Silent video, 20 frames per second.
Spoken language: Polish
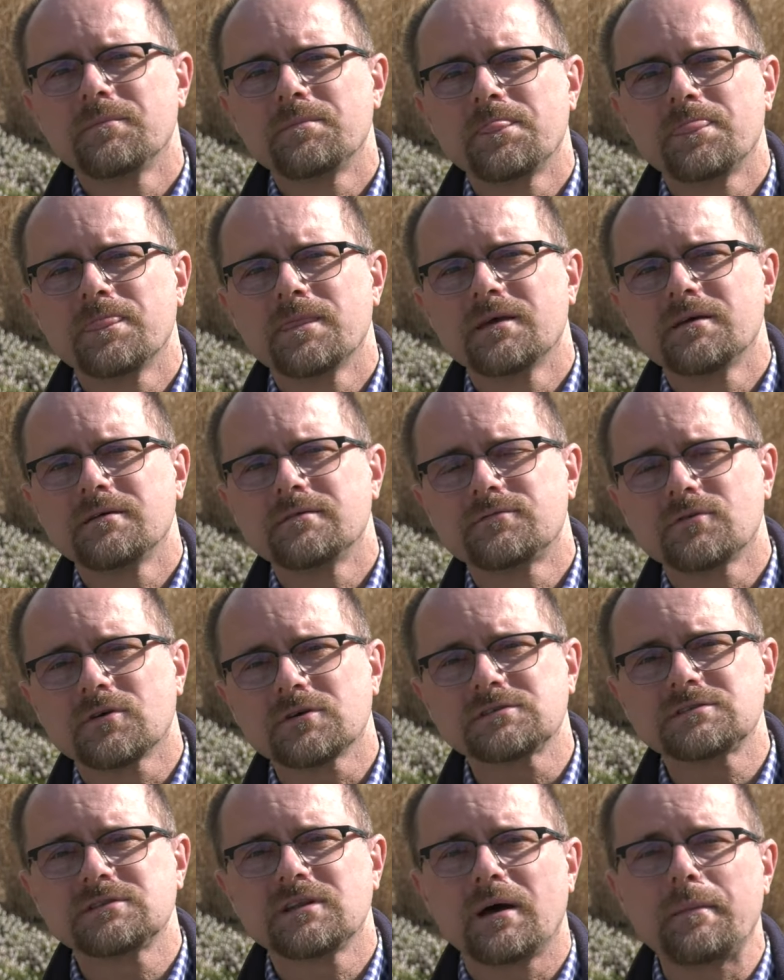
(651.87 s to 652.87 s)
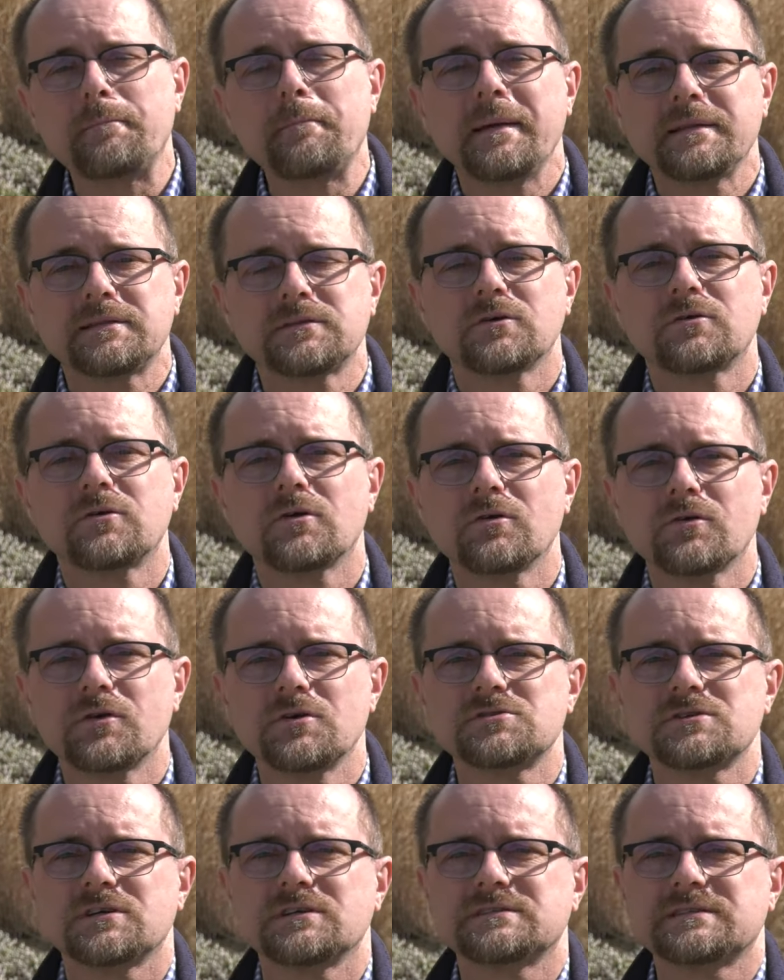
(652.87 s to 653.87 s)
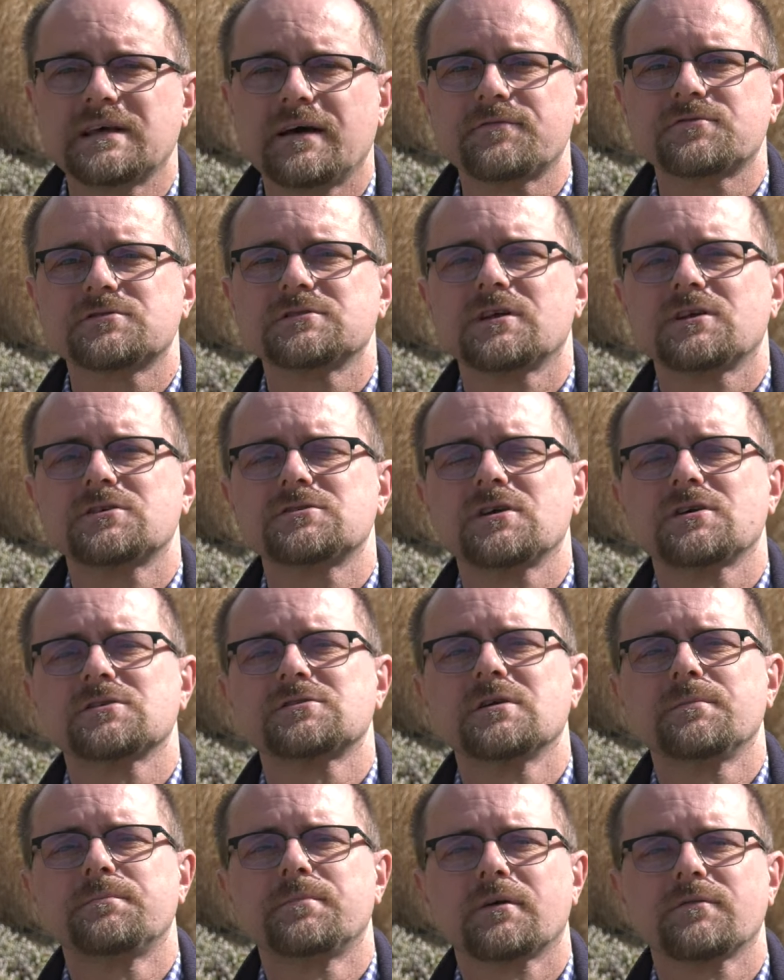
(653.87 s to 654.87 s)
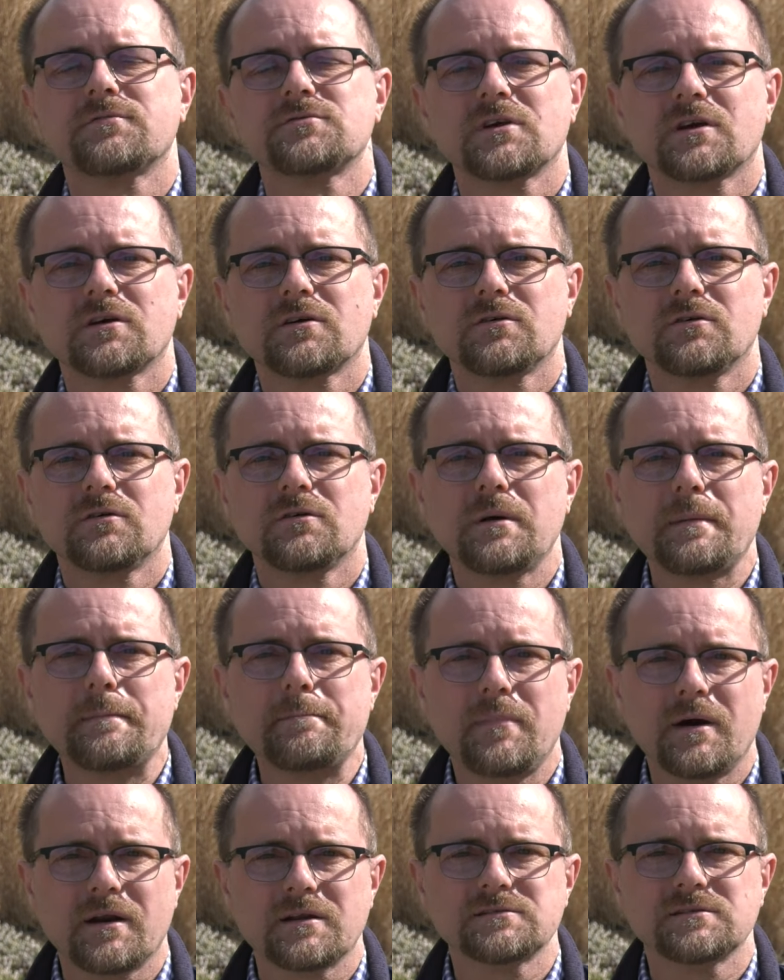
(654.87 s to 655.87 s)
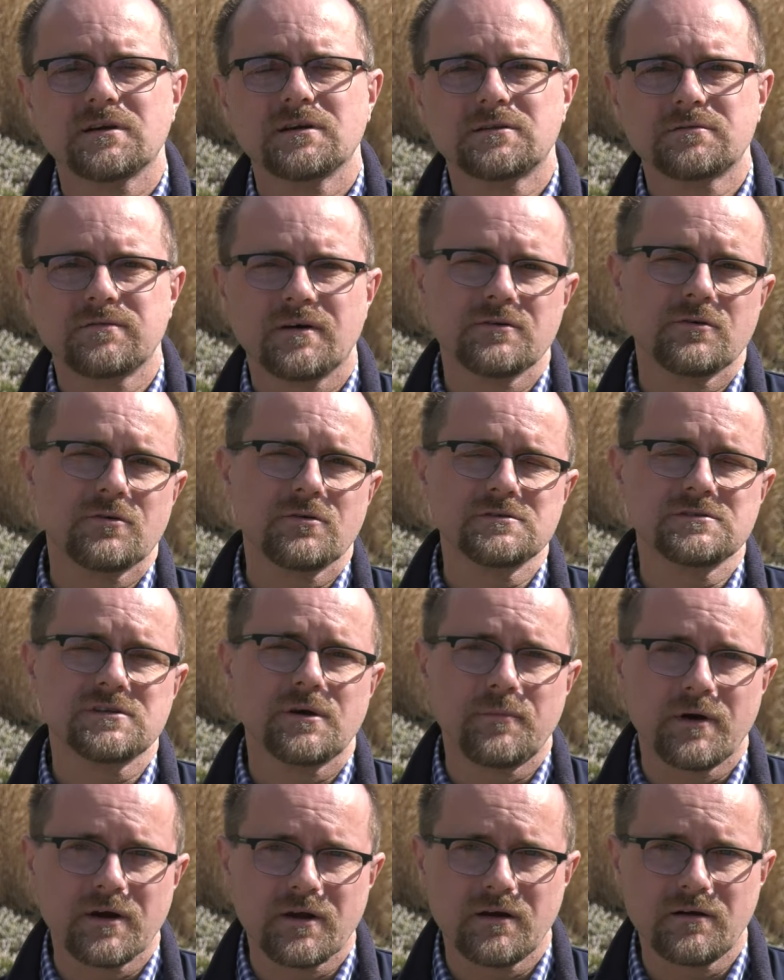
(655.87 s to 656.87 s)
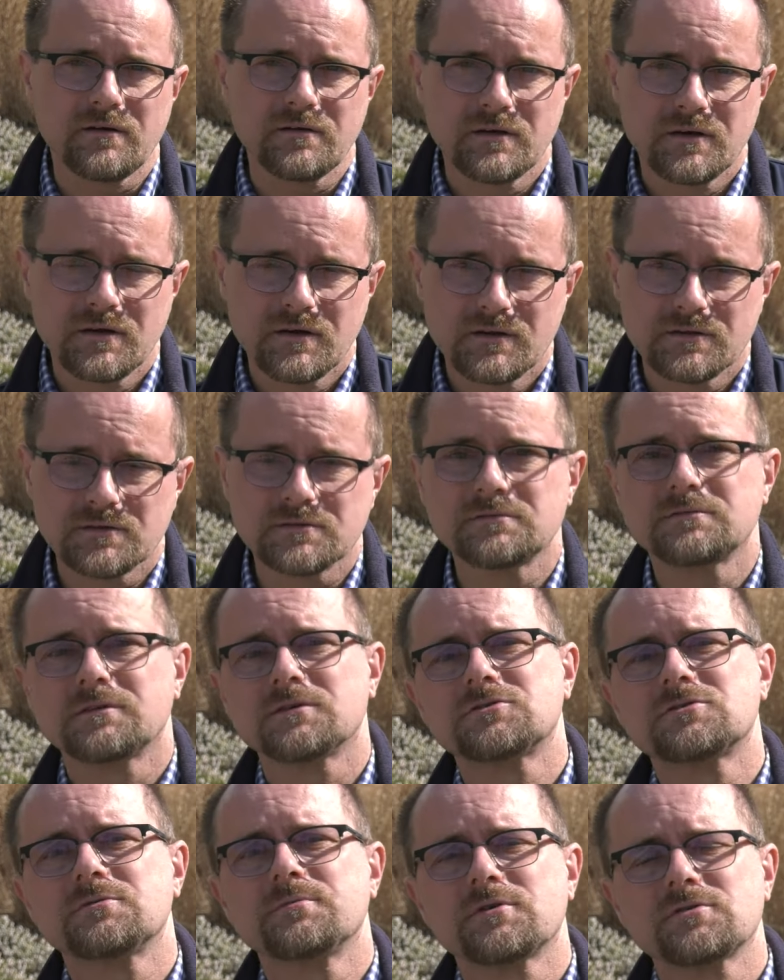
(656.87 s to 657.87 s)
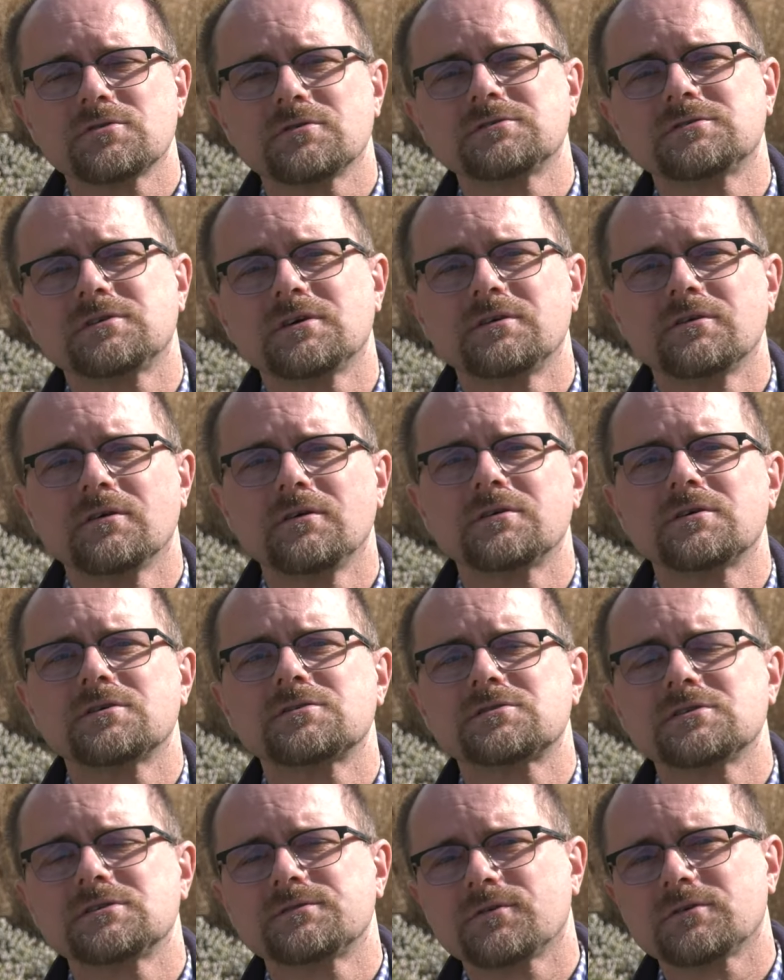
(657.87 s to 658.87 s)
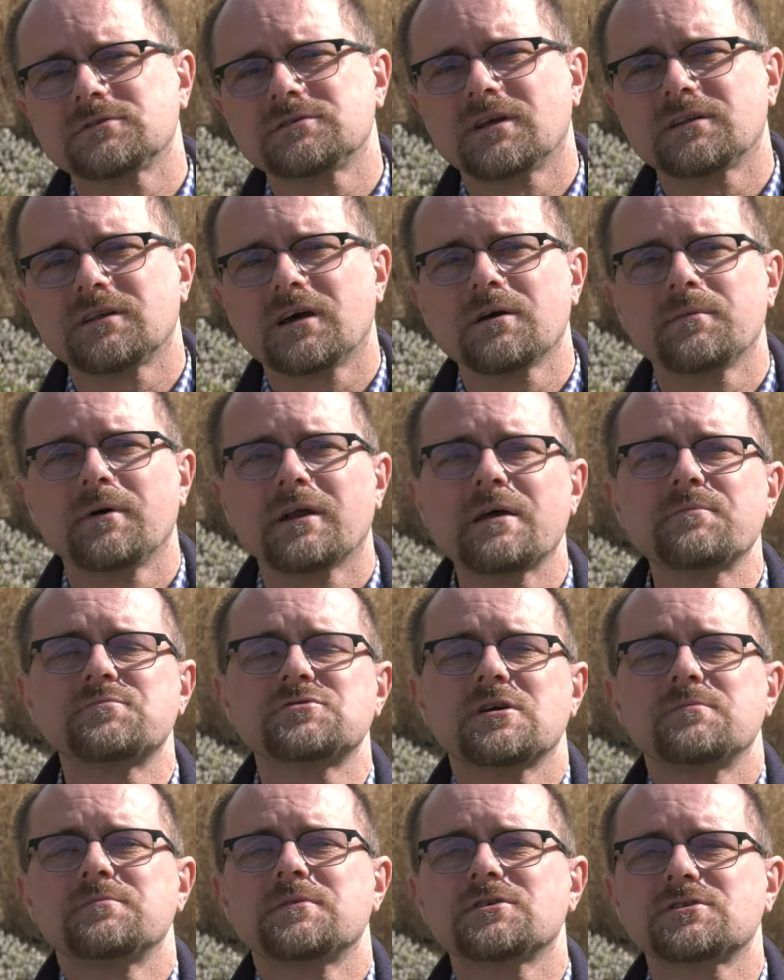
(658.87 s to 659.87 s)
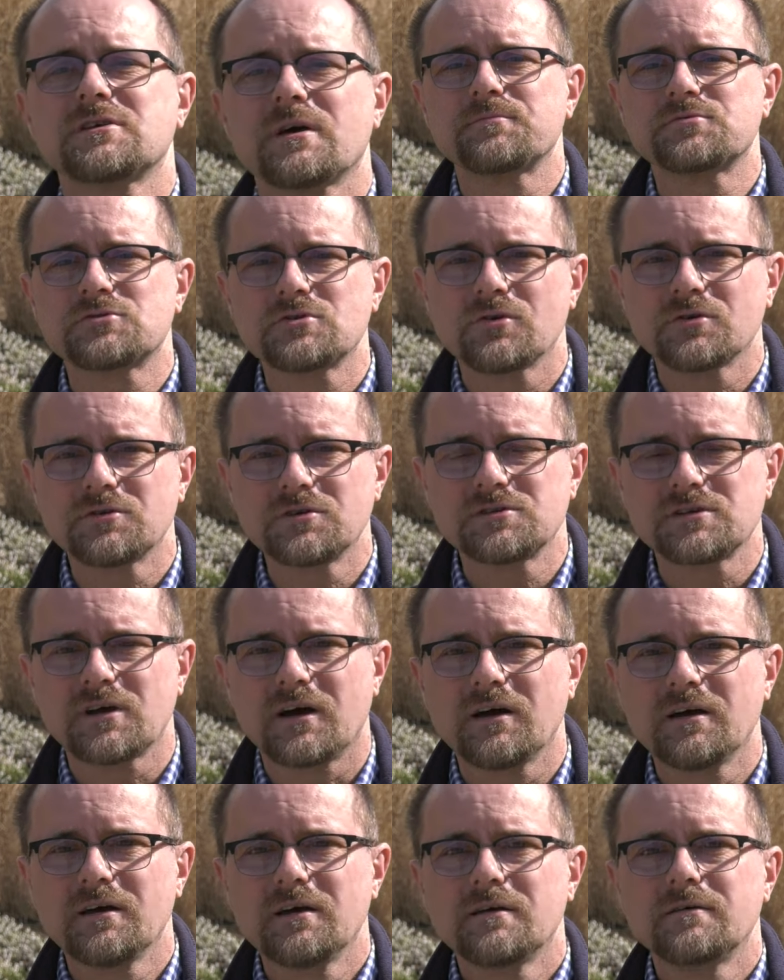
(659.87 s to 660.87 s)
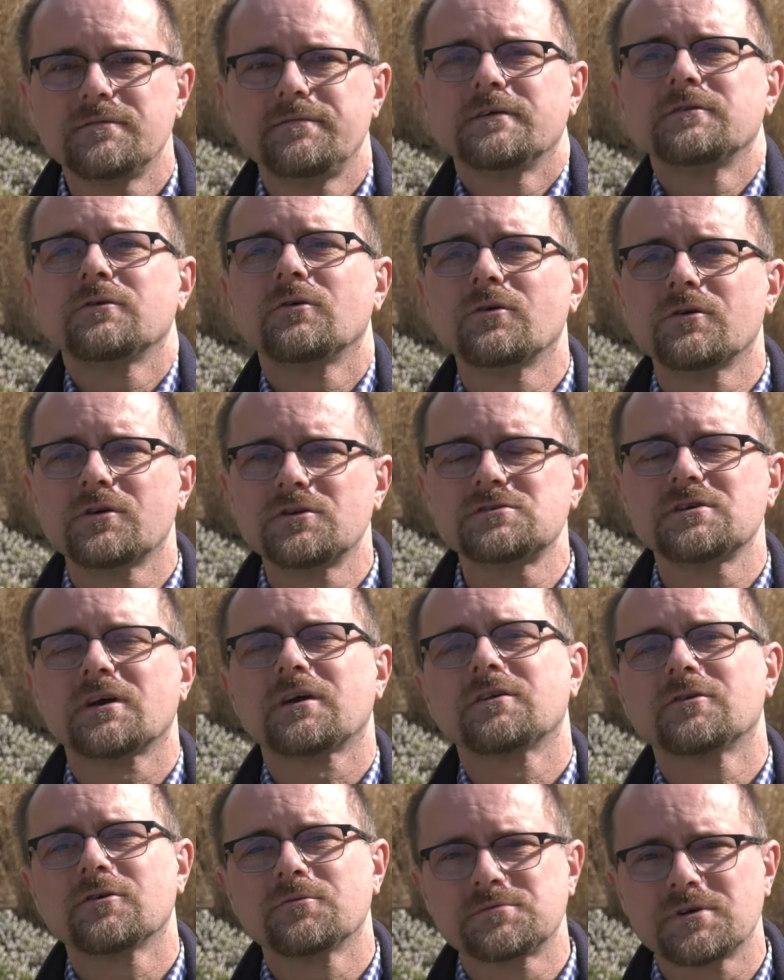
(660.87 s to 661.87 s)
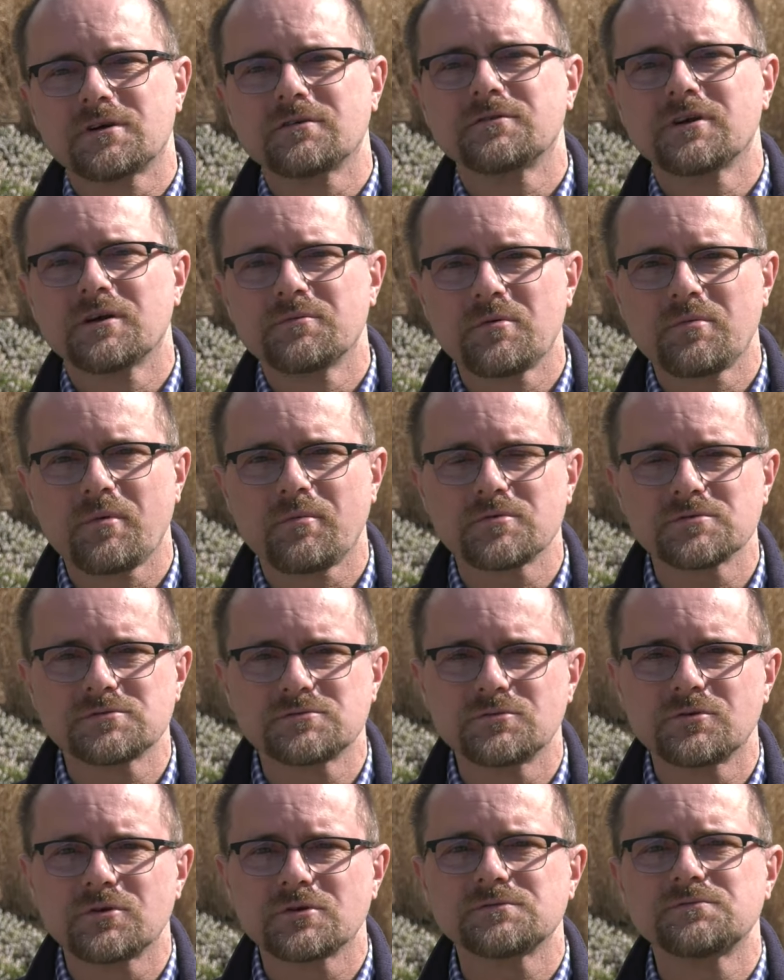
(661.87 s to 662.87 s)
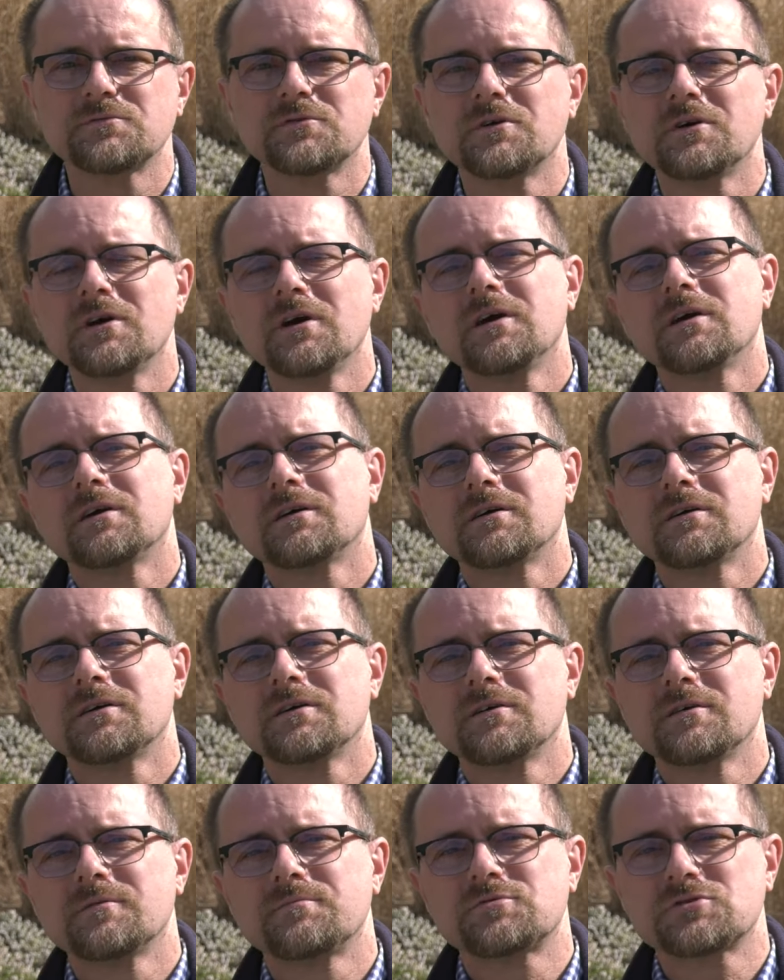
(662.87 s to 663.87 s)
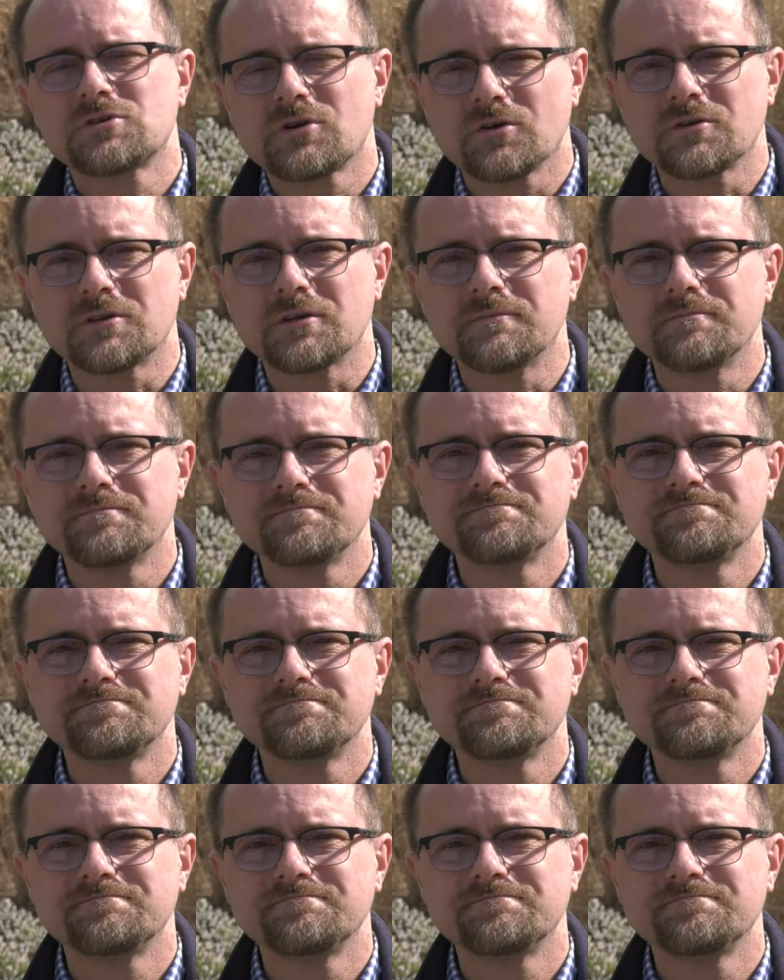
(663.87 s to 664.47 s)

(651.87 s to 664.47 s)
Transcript: E, wiosna meteorologiczna zawsze zaczyna się 1 marca i trwa do końca maja. To są te trzy miesiące. No i jeszcze jest wiosna ta chyba najprzyjemniejsza przyrodnicza, fenologiczna, kiedy obserwujemy po prostu rozwój y, przyrody.